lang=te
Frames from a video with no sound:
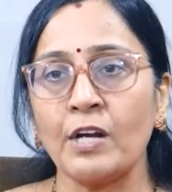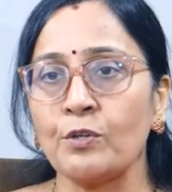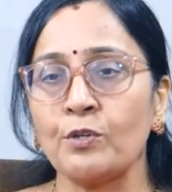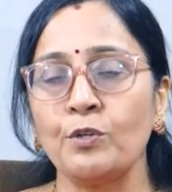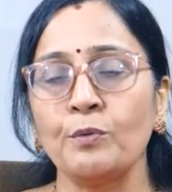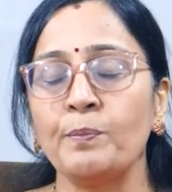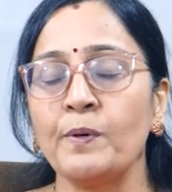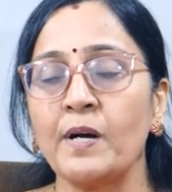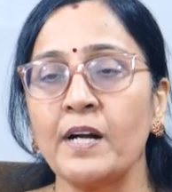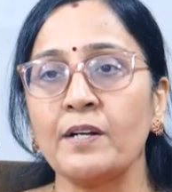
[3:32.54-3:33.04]

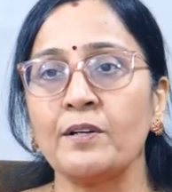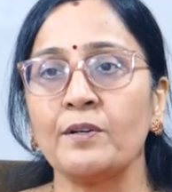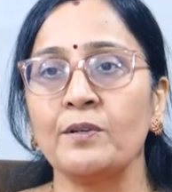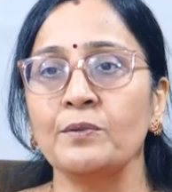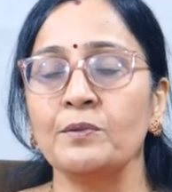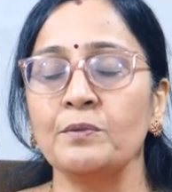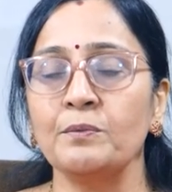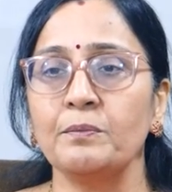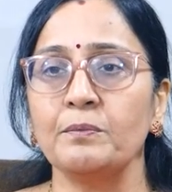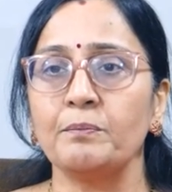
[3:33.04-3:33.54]

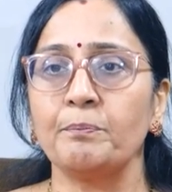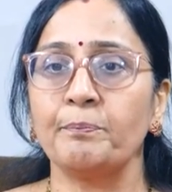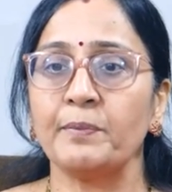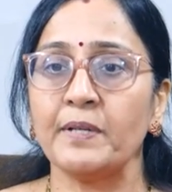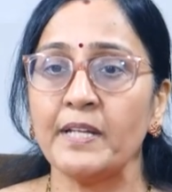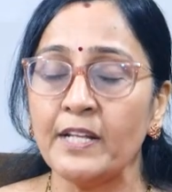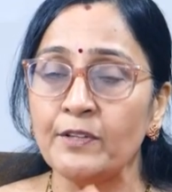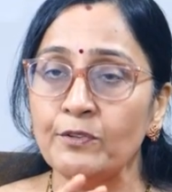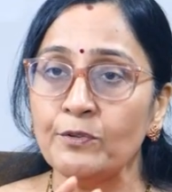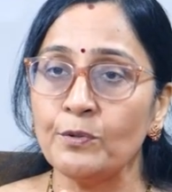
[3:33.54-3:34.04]
కట్టుబాట్లు
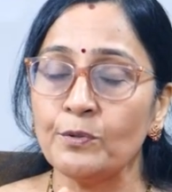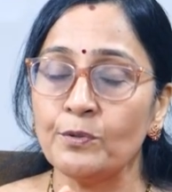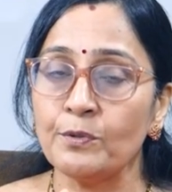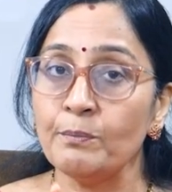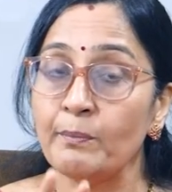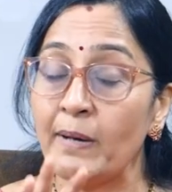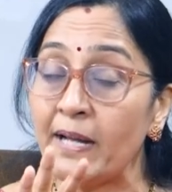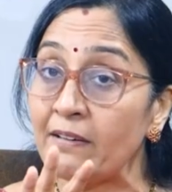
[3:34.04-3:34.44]
ఎందుకు